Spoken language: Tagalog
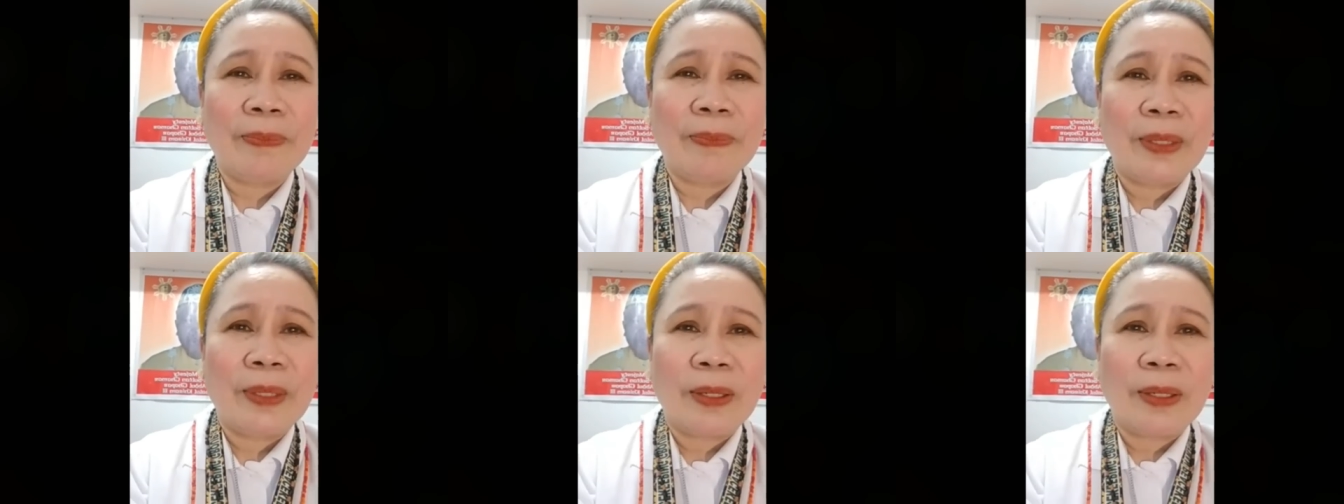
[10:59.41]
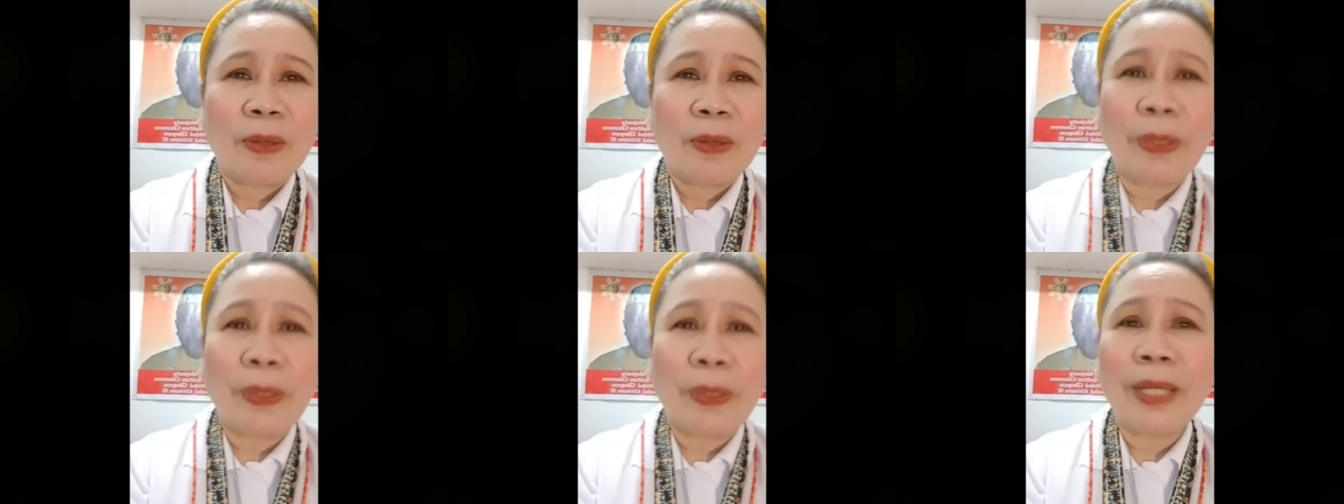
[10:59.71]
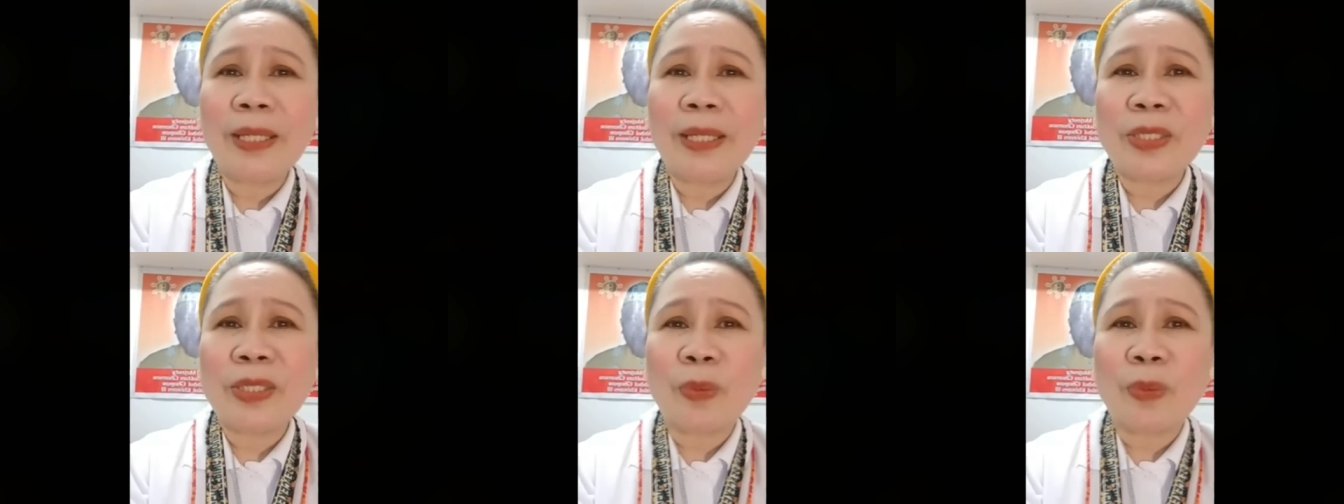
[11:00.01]

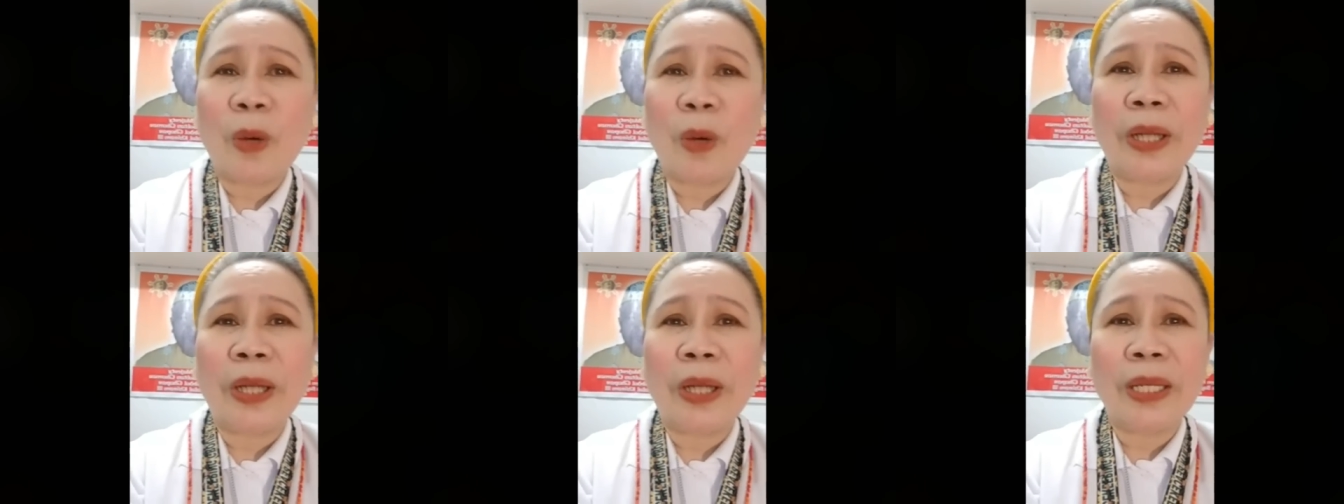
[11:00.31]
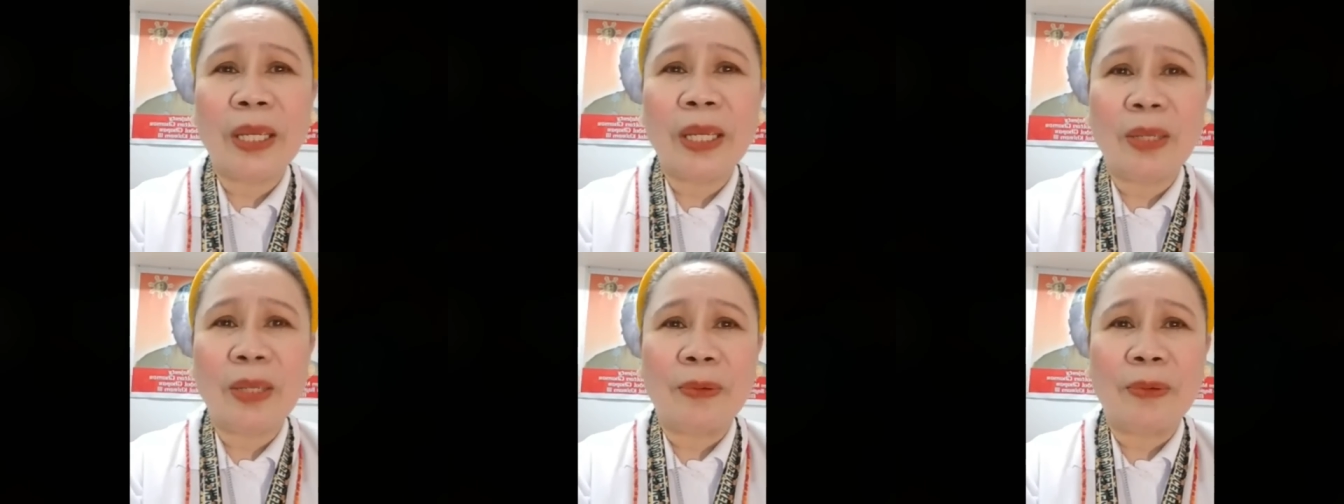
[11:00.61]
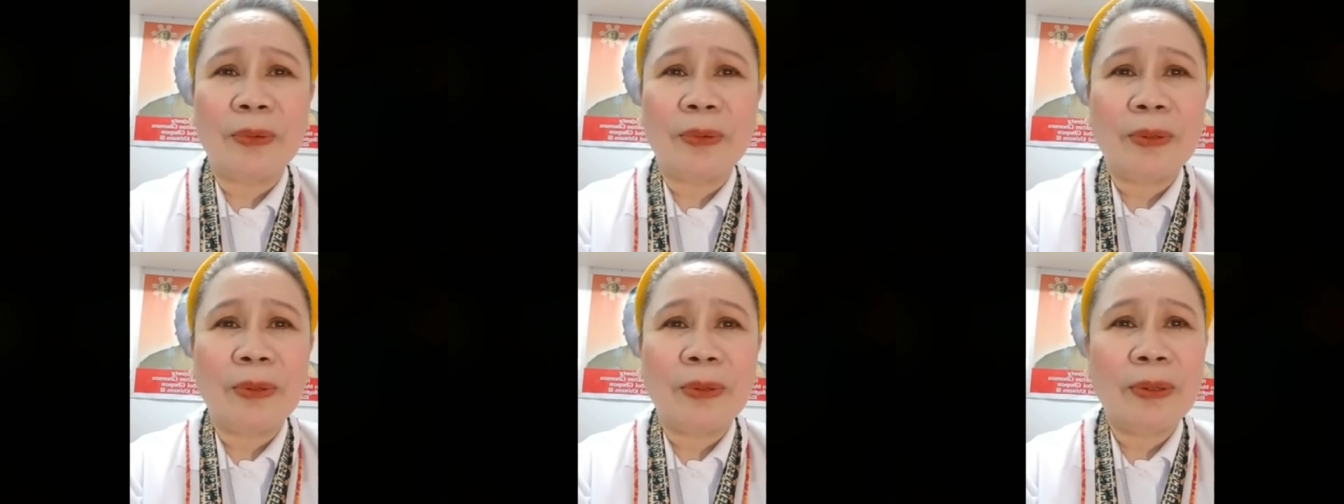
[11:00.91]
karumal-dumal
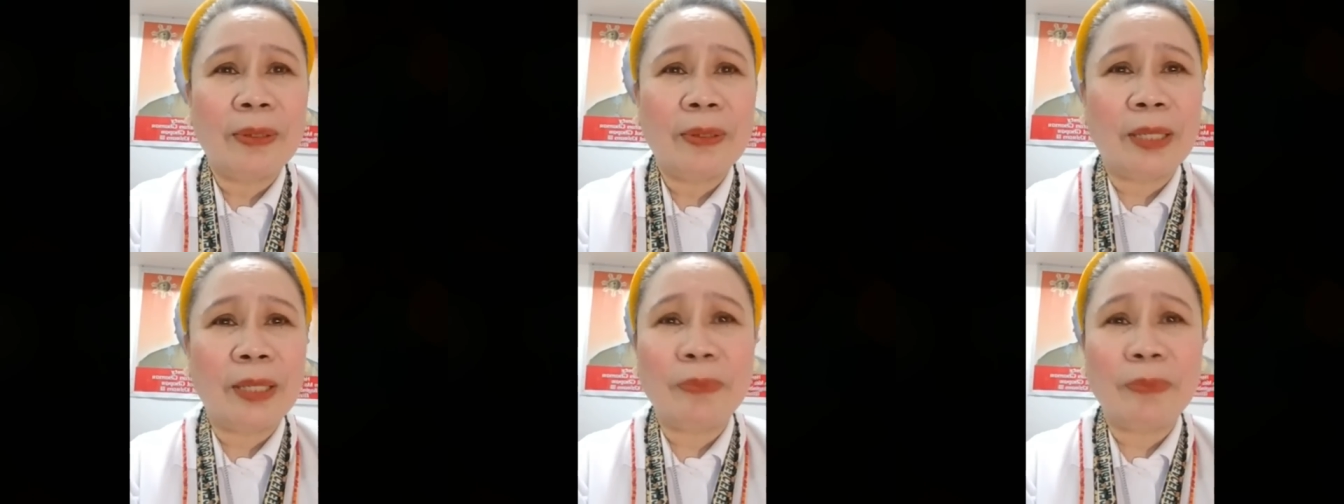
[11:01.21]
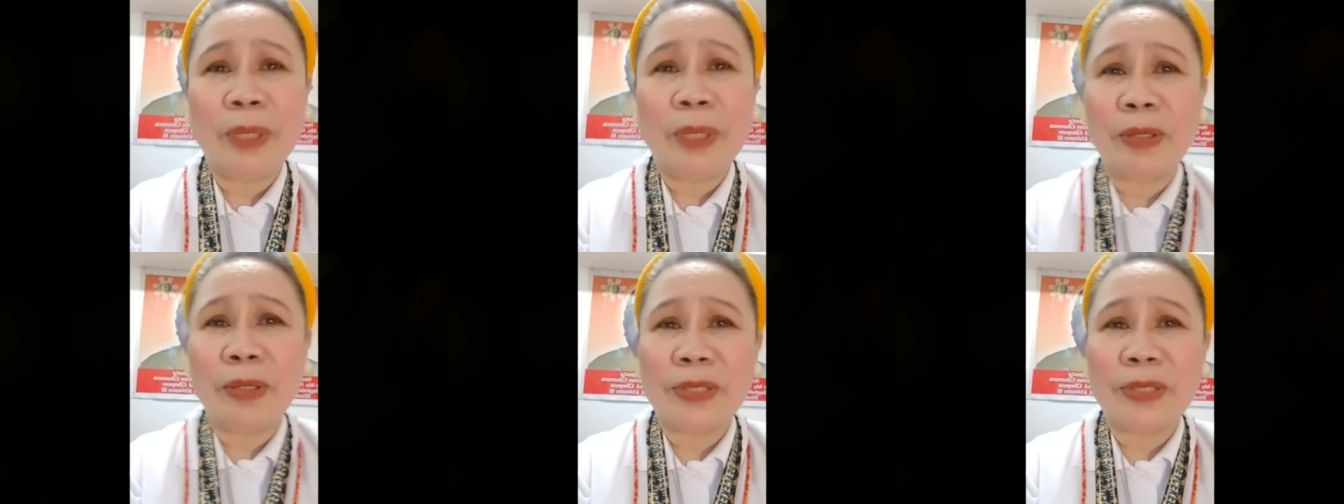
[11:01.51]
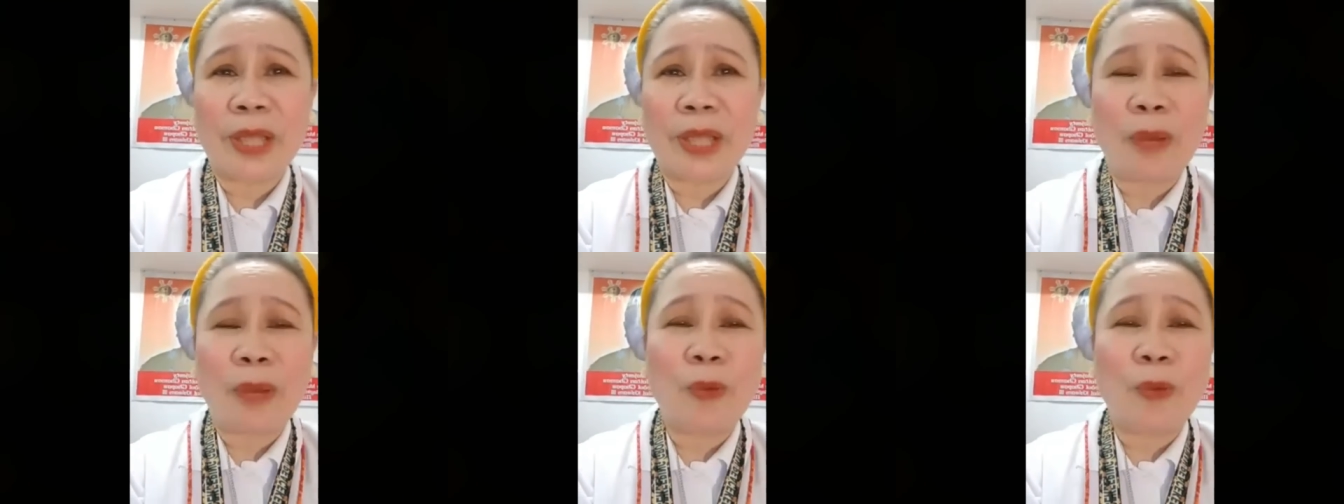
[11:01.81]
at
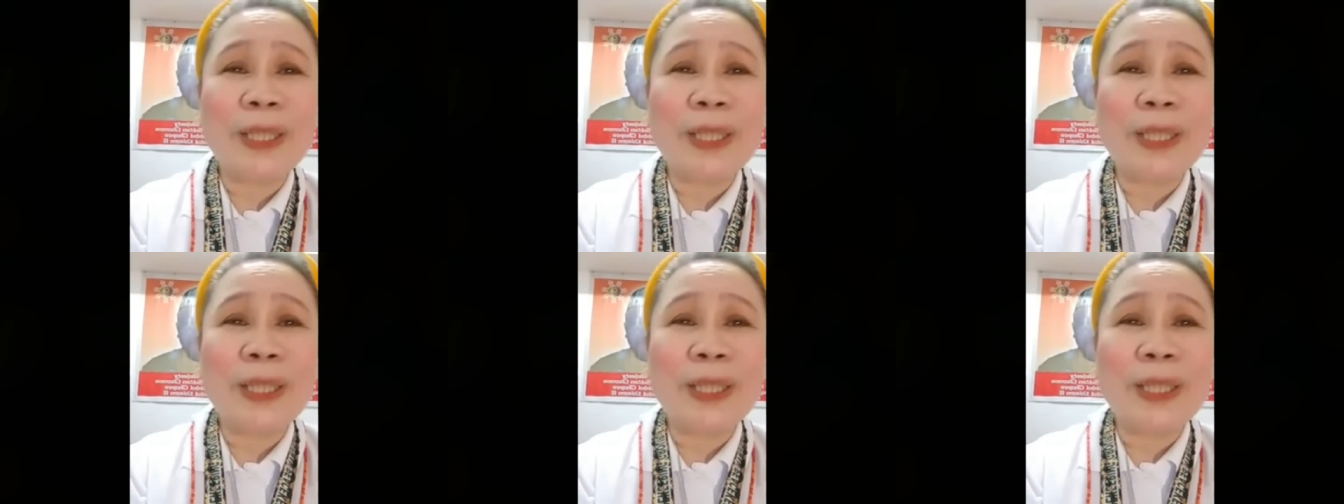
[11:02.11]
hindi